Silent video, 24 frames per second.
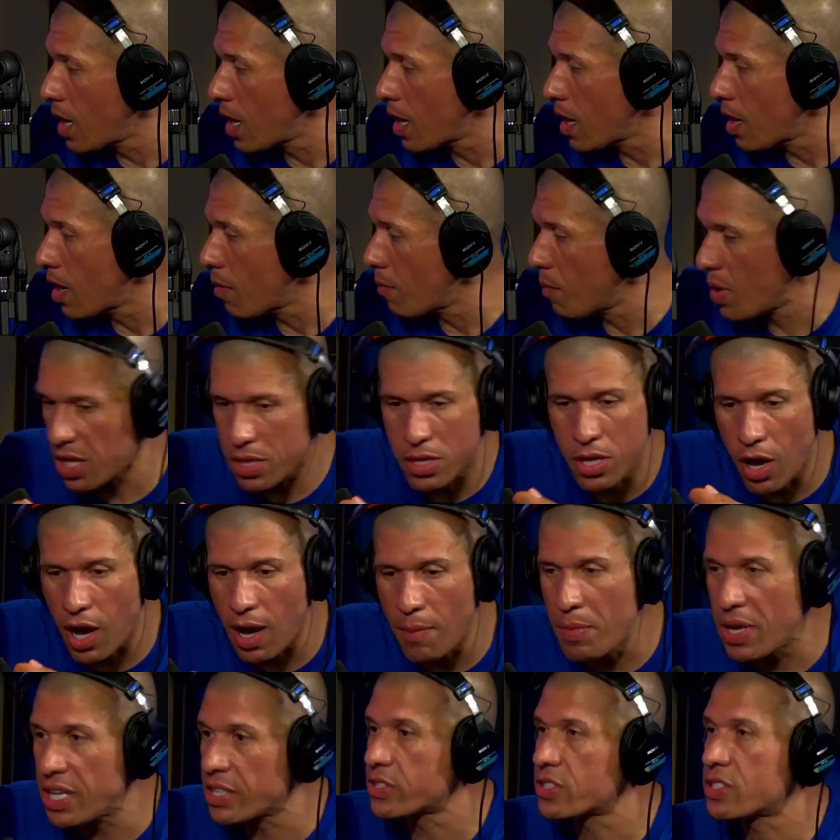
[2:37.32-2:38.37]
Mandei uma
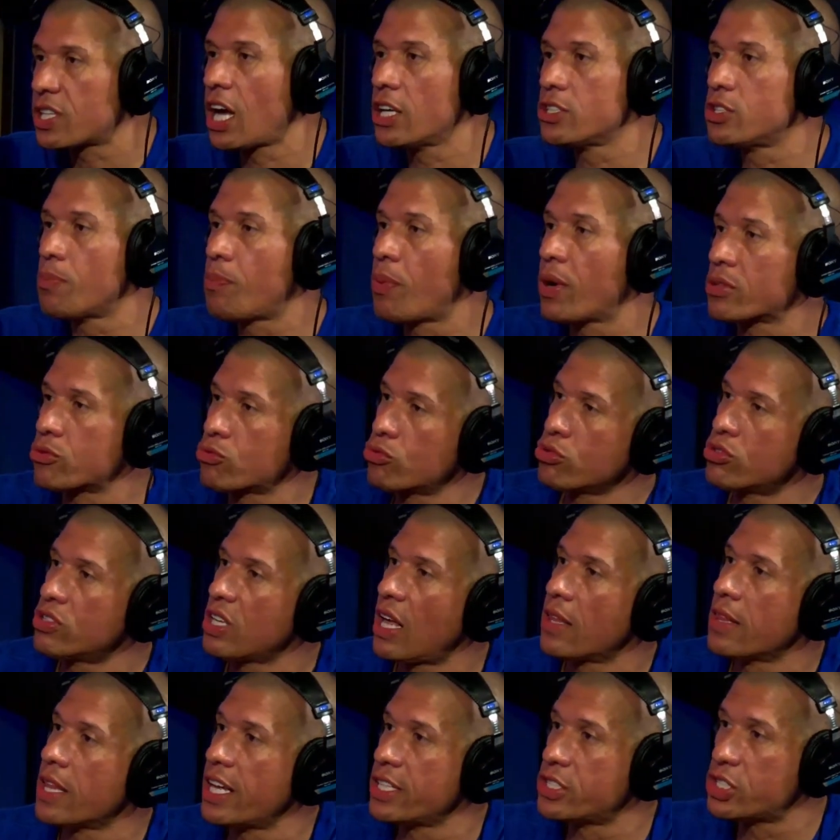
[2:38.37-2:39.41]
mensagem para o Arthur
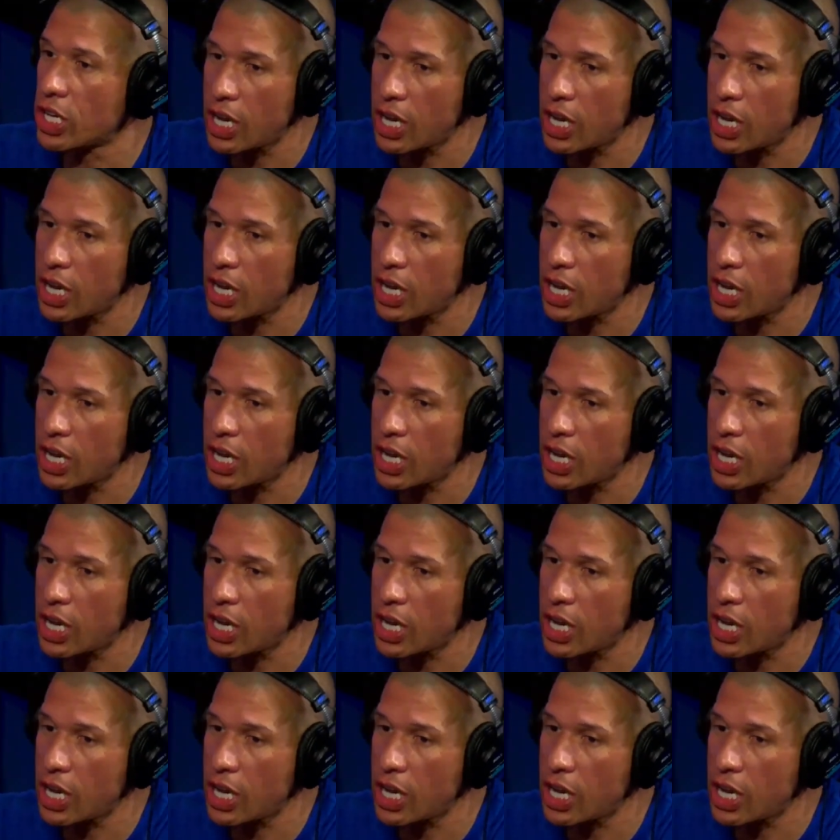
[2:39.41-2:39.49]
Zanetti.